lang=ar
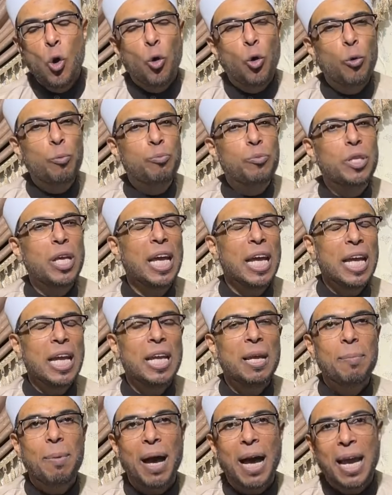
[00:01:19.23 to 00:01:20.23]

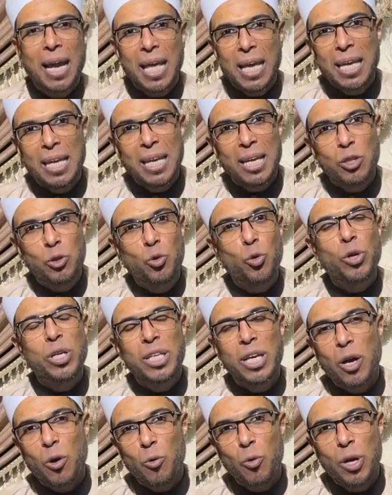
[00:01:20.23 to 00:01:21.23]
وبتقلب عليا
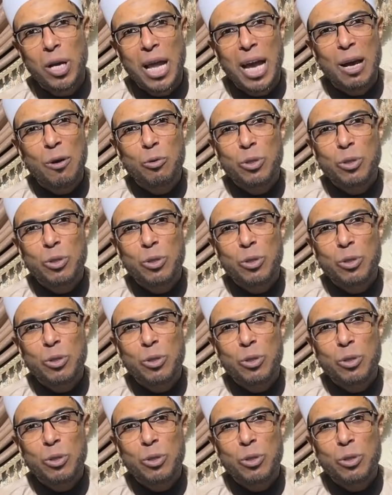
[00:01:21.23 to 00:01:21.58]
الدنيا كلها